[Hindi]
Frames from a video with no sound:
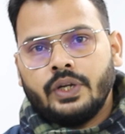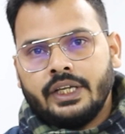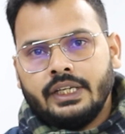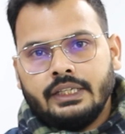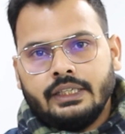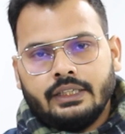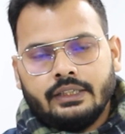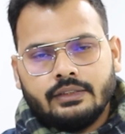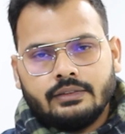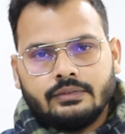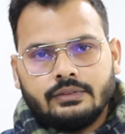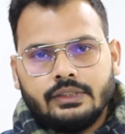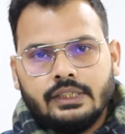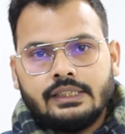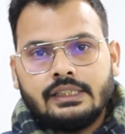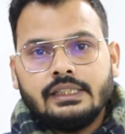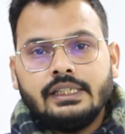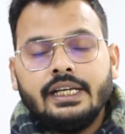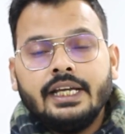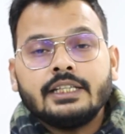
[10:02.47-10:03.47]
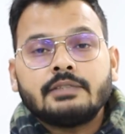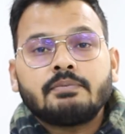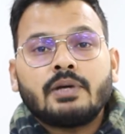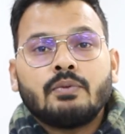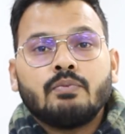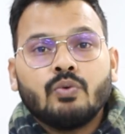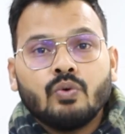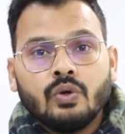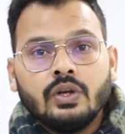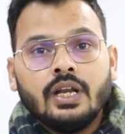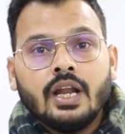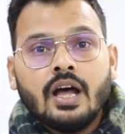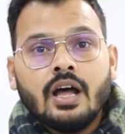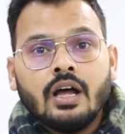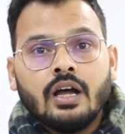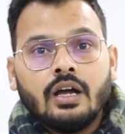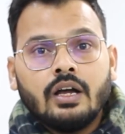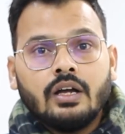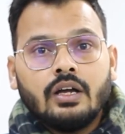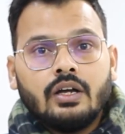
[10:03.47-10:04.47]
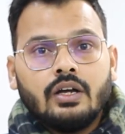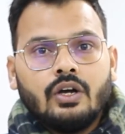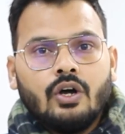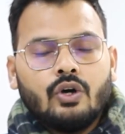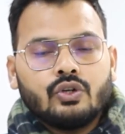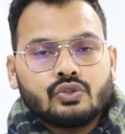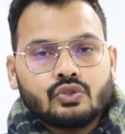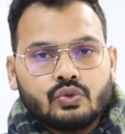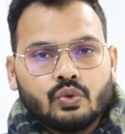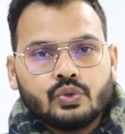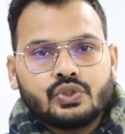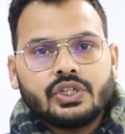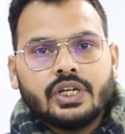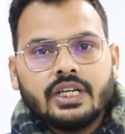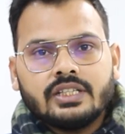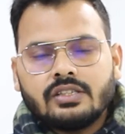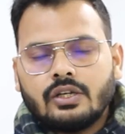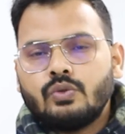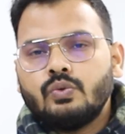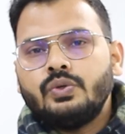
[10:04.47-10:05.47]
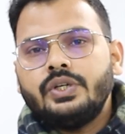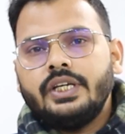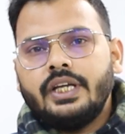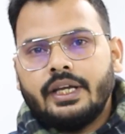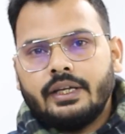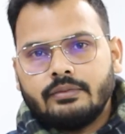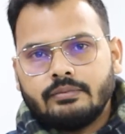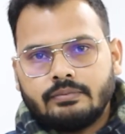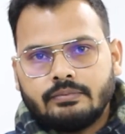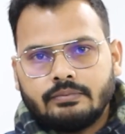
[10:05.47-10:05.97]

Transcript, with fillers: रही हैं इसलिए इस पर बोलना सोचना जरूरी है